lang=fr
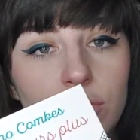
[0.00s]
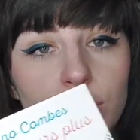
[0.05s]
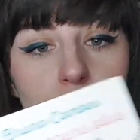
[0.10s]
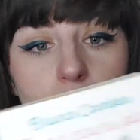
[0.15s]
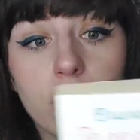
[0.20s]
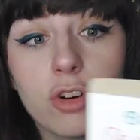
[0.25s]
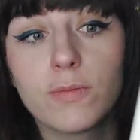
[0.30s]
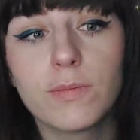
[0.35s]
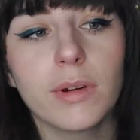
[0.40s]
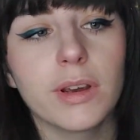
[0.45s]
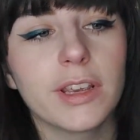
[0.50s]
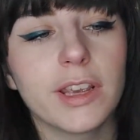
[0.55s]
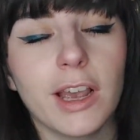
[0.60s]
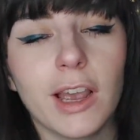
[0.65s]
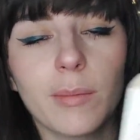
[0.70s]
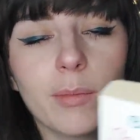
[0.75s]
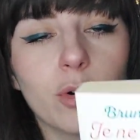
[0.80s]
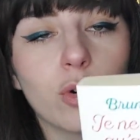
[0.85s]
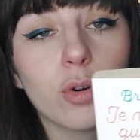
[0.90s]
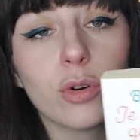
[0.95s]
celui-là je pourrais
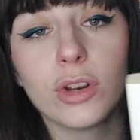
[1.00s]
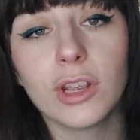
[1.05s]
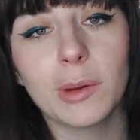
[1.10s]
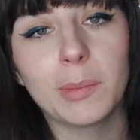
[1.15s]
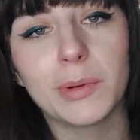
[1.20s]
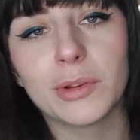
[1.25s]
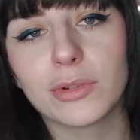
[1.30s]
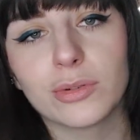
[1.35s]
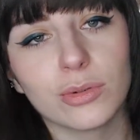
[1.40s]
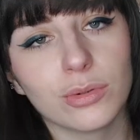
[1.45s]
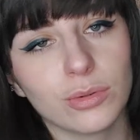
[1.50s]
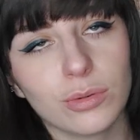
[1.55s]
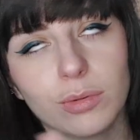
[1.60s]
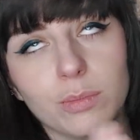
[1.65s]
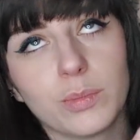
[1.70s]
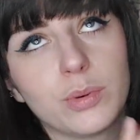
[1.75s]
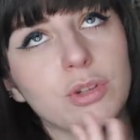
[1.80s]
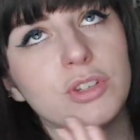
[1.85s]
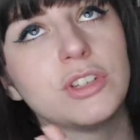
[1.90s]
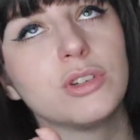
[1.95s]
carrément le relire parce que
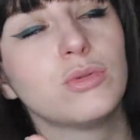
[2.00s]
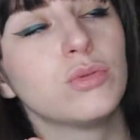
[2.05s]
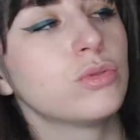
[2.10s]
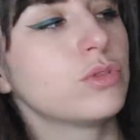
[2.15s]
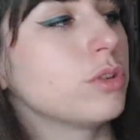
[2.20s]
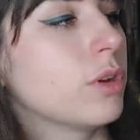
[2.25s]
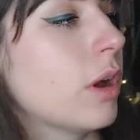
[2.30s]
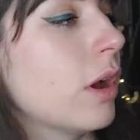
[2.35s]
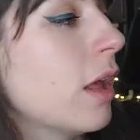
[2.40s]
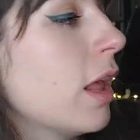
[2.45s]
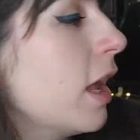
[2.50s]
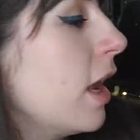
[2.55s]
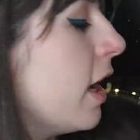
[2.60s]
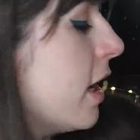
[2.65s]
petit coup de cœur.